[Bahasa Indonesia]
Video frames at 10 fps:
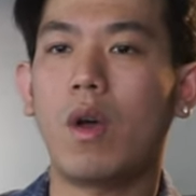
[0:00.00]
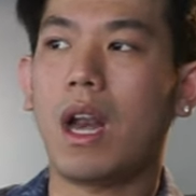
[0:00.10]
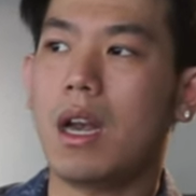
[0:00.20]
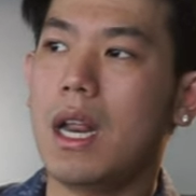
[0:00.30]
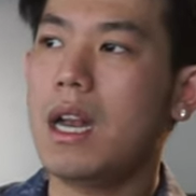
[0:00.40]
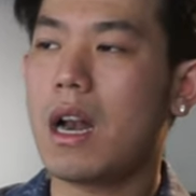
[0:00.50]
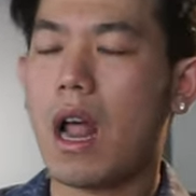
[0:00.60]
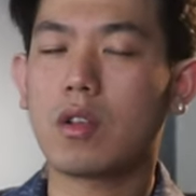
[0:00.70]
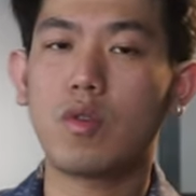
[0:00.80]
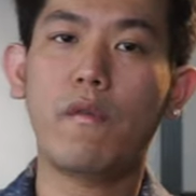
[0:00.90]
ORD dan
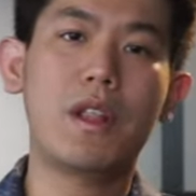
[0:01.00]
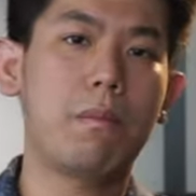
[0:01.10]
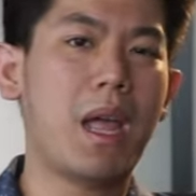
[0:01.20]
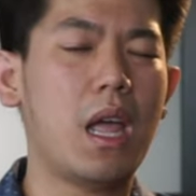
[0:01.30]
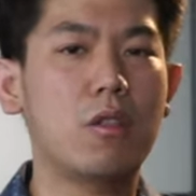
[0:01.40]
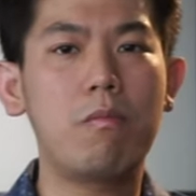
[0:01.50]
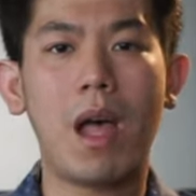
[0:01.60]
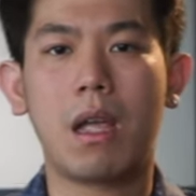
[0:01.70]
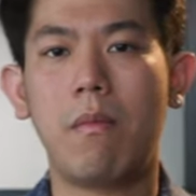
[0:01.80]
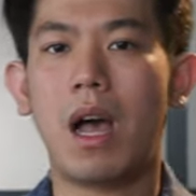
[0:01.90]
langsung feedbacknya tuh
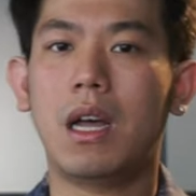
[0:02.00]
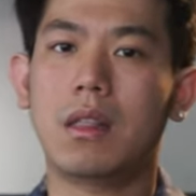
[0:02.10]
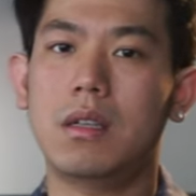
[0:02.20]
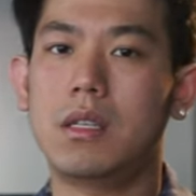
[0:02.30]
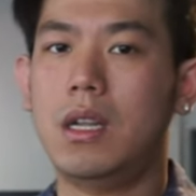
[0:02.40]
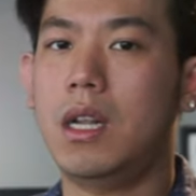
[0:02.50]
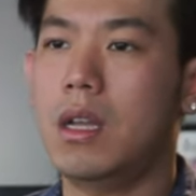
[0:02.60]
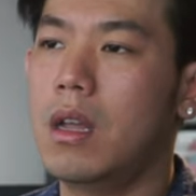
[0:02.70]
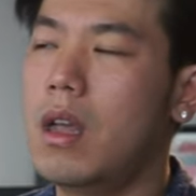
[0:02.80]
baik banget di sini